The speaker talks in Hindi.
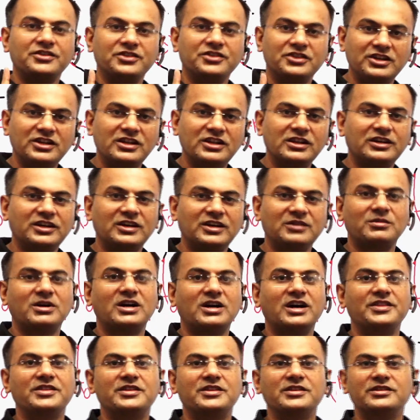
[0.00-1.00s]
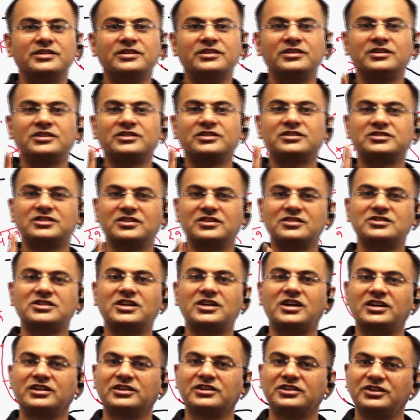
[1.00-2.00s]
नील के बाद
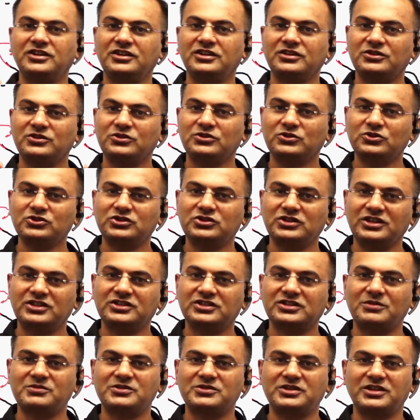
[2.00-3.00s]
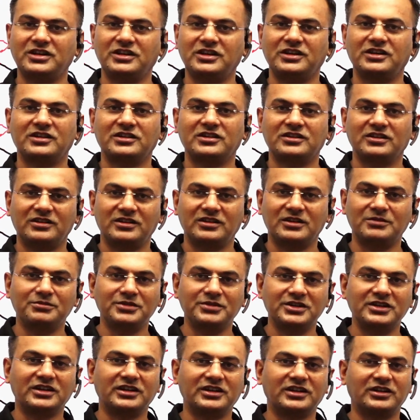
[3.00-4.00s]
संसार की दूसरी सबसे
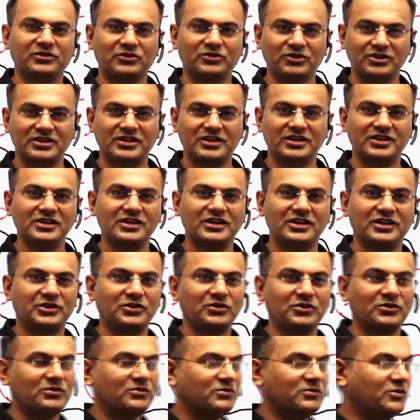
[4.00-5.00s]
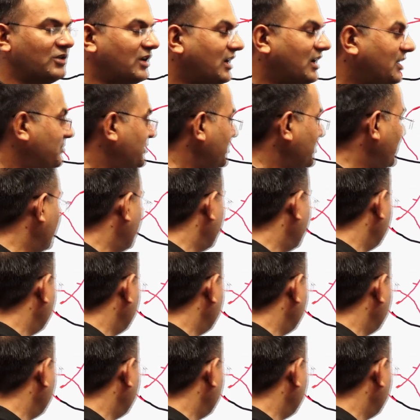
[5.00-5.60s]
लंबी अगर कोई नदी है तो वो आपके